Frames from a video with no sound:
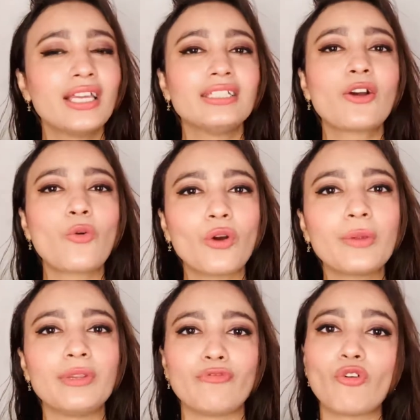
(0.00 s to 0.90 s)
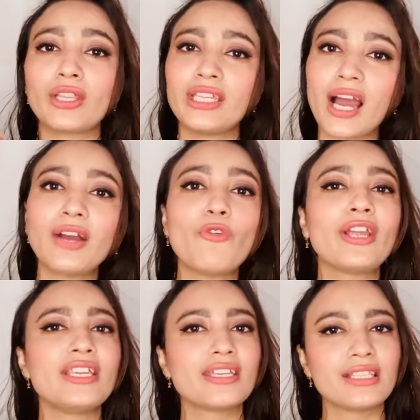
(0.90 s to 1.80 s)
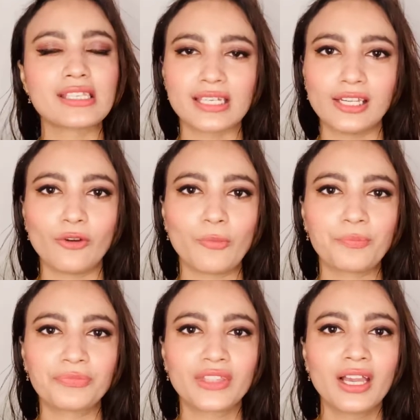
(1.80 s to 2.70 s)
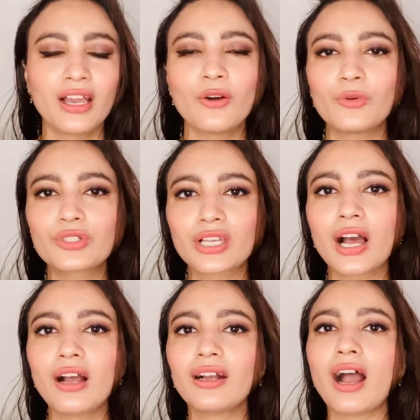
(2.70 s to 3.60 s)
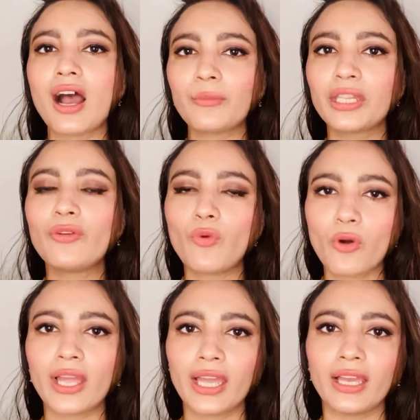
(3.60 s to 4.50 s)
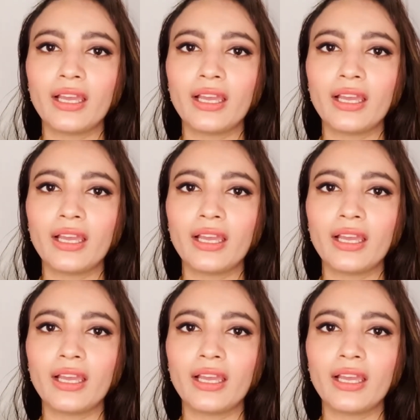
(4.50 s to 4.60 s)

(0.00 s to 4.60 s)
या कोई भी वो या वो इंडियन स्टील हो उसका काम ही वो है